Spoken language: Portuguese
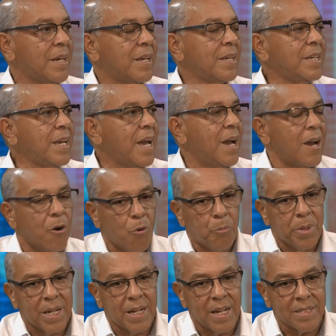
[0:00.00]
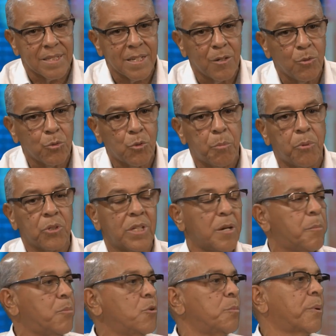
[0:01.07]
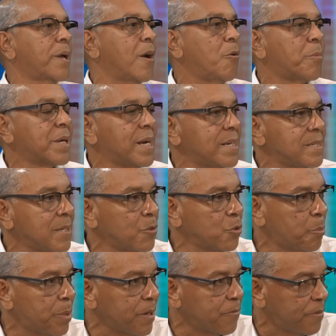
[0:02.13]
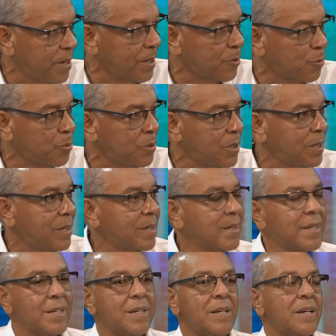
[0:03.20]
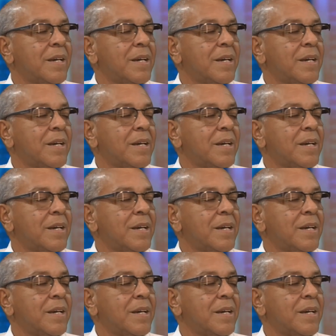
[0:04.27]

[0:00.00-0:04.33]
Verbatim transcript: E é obrigação do poder público, é obrigação do prefeito, né?